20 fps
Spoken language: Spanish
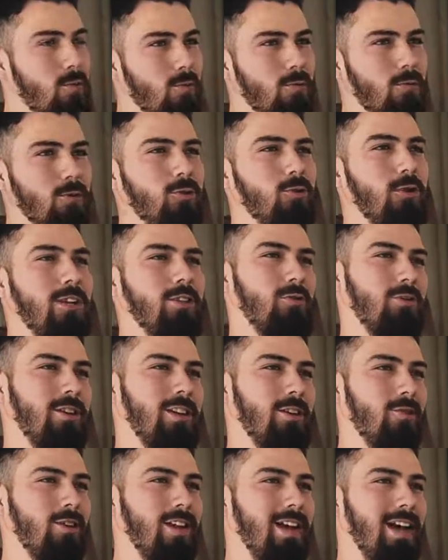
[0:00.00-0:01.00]
Justo a eso
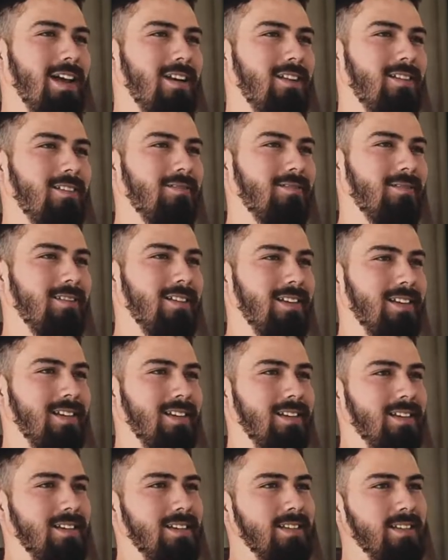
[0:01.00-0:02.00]
quiero llegar.
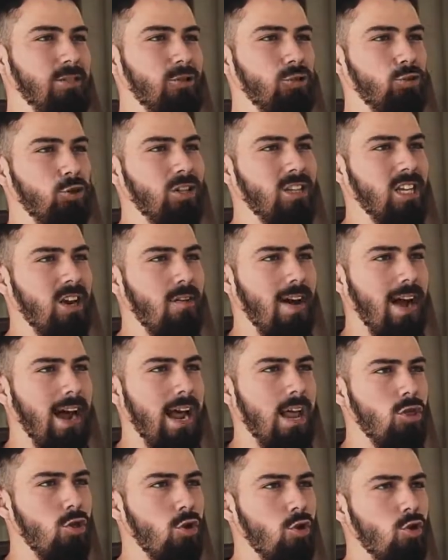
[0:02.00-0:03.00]
Estoy
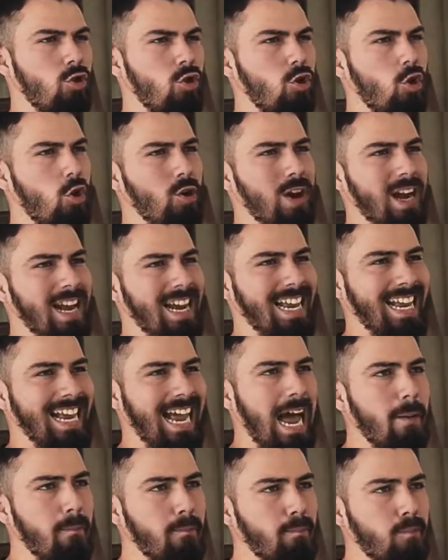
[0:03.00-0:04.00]
trabajando con el
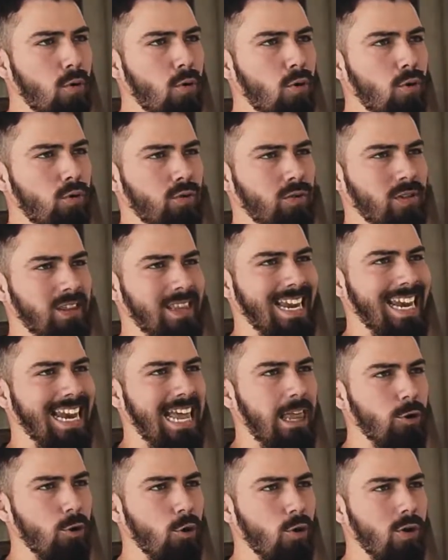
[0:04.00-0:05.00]
capo de
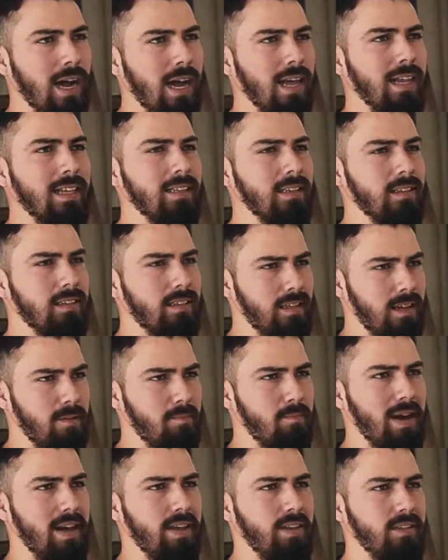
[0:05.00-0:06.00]
la droga del
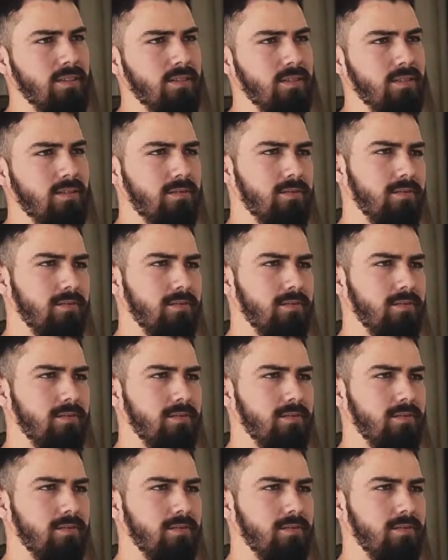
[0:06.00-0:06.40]
país.